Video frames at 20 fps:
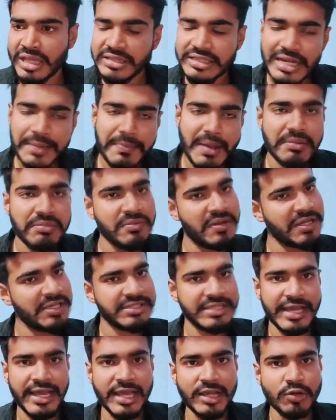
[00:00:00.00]
তার বাবা মাকে
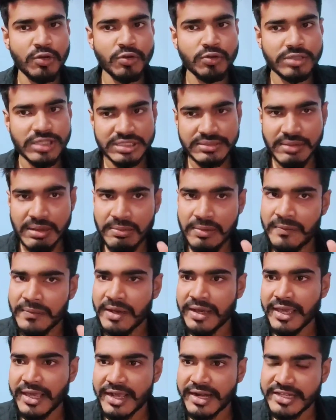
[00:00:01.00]
দেখানো তার বাবা
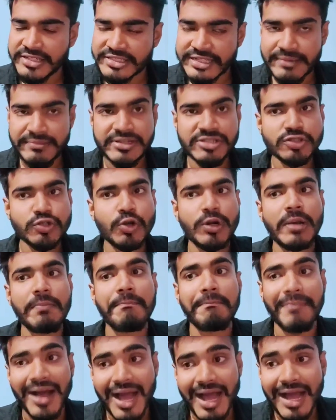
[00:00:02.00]
মাকে এখানে এস্টাবলিশ করা
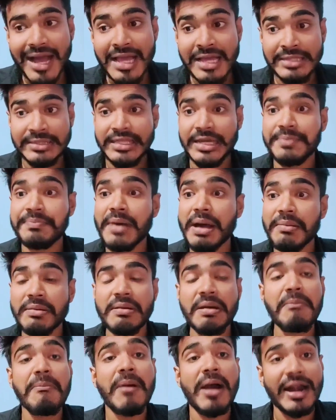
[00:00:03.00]
বা তার বাবা
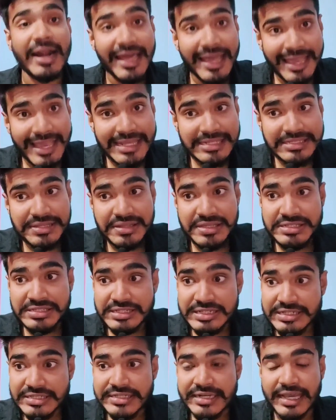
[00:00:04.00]
মা মারা গেছে সেই
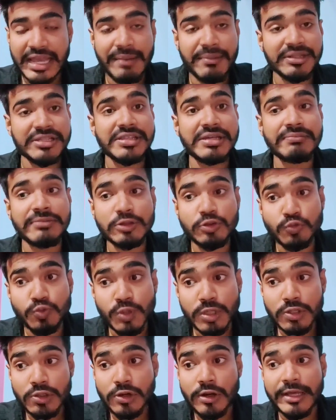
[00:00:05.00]
জিনিসটাকে আমাদের সামনে
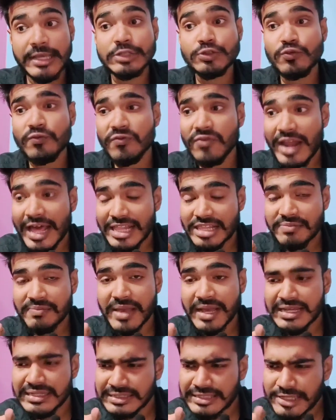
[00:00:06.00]
তুলে ধরা কিছু
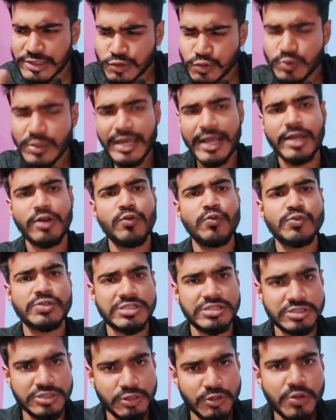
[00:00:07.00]
ফ্ল্যাশব্যাক কিছু দেখানো
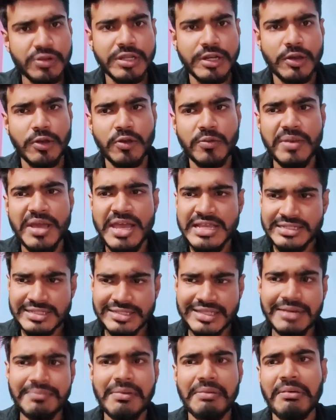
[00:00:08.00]
উচিত ছিল সেরকম যে
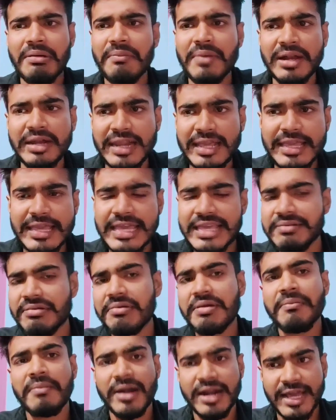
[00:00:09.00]
তার বাবা মা নেই
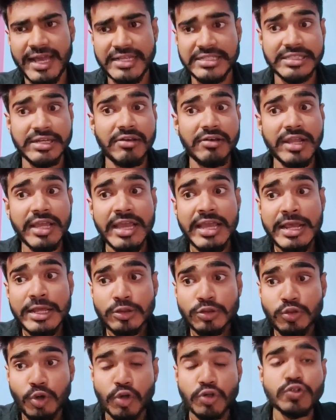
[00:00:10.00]
এইভাবে মারা গেছে তাহলে
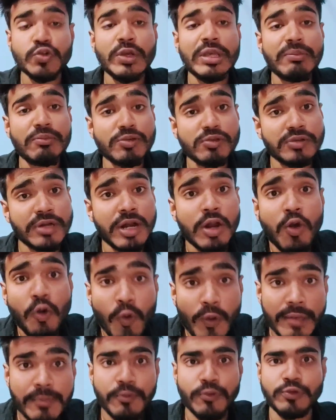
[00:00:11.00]
দর্শক ইমোশনাল
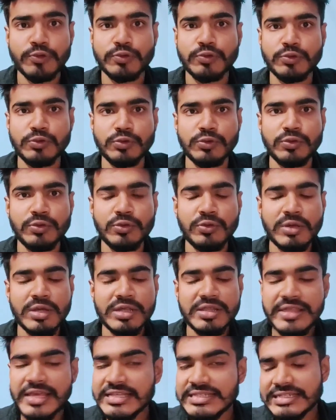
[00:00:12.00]
হয়ে পড়তো
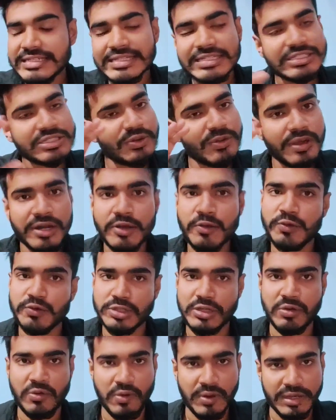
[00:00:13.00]
সেই জিনিসটাও এখানে
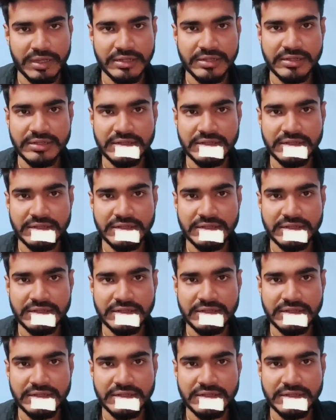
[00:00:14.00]
কোথাও হয়নি